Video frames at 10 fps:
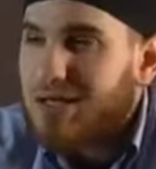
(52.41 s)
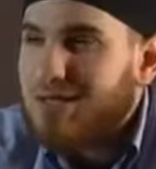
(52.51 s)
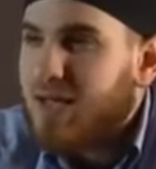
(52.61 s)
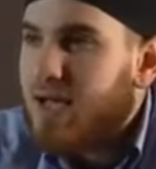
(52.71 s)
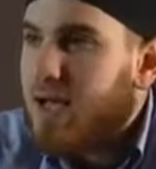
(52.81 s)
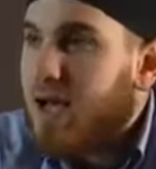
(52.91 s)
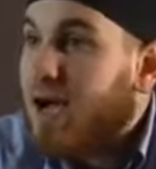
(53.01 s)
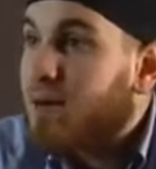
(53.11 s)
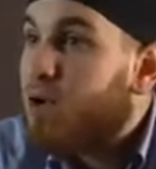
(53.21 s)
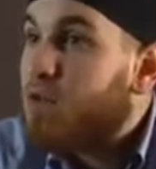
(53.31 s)
der
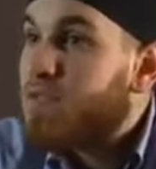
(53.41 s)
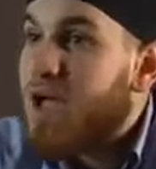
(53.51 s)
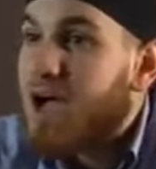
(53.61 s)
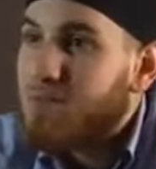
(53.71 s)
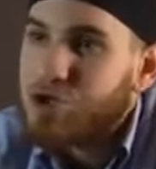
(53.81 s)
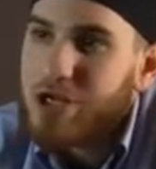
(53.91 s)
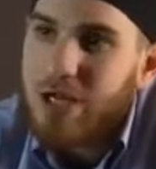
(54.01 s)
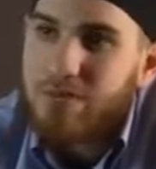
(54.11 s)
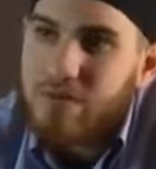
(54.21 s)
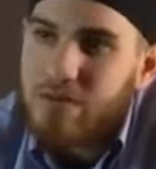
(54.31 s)
Araber auf der arabischen
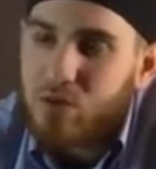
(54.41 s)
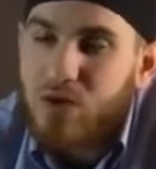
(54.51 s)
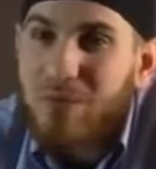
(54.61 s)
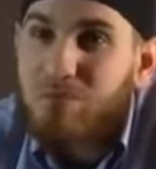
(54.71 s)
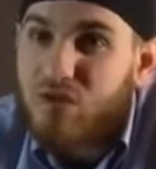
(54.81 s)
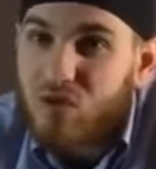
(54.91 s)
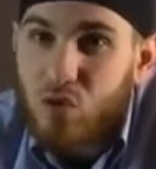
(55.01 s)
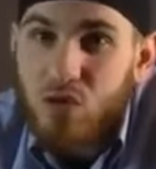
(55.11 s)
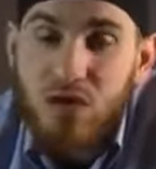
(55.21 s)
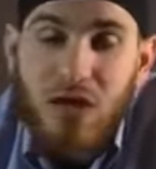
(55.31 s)
Halbinsel und haben
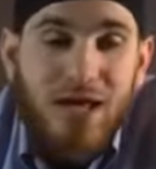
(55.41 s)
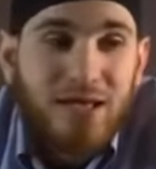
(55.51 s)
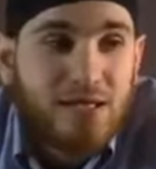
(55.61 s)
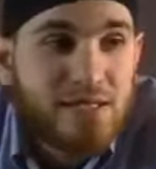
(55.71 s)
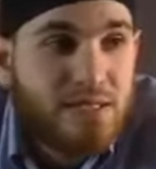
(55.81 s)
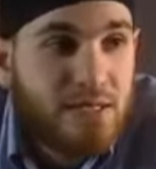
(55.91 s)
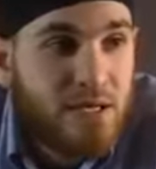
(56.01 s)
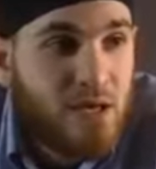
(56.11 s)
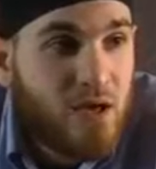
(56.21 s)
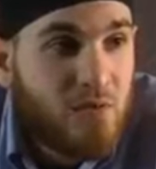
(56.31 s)
betont, dass
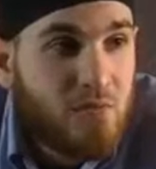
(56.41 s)
sie